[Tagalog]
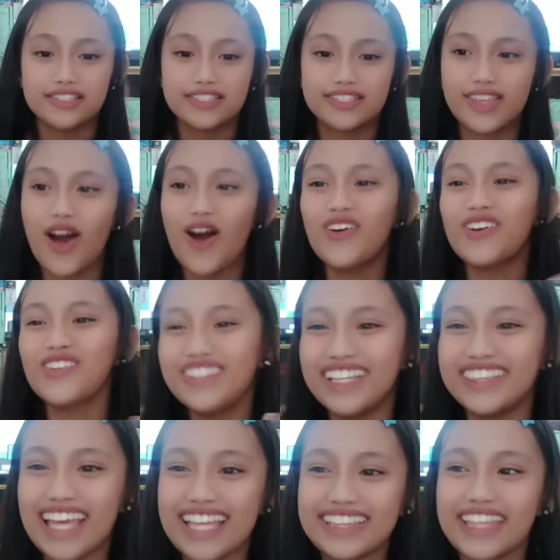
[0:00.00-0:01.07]
So, kung
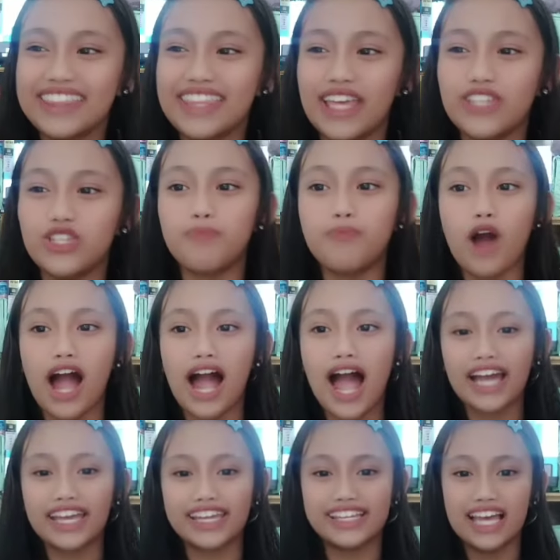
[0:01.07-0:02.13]
natatandaan niyo po ang
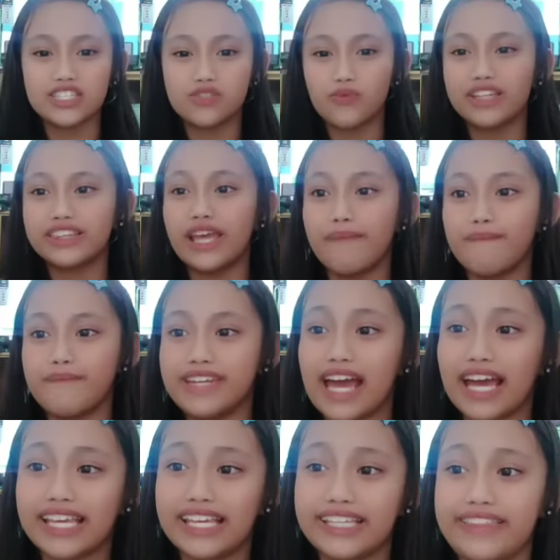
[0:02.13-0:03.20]
aking last week na
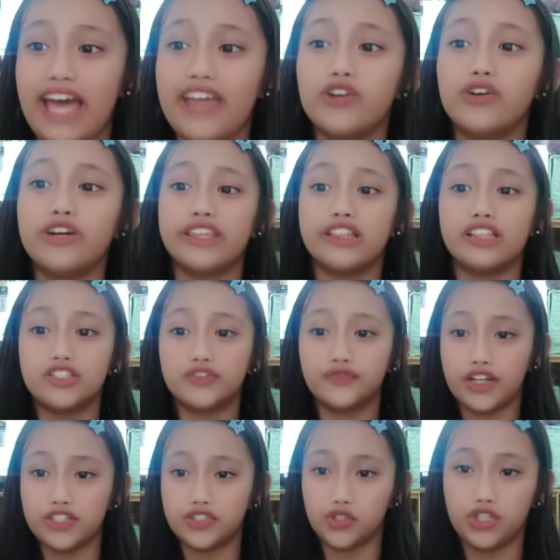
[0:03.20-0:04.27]
ipinakita yung English
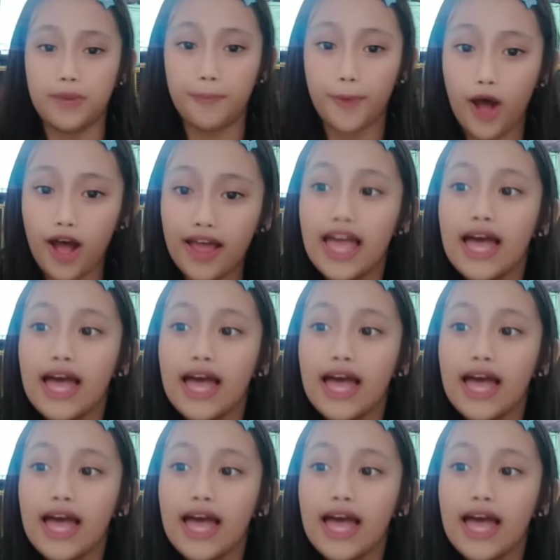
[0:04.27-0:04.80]
version niya po,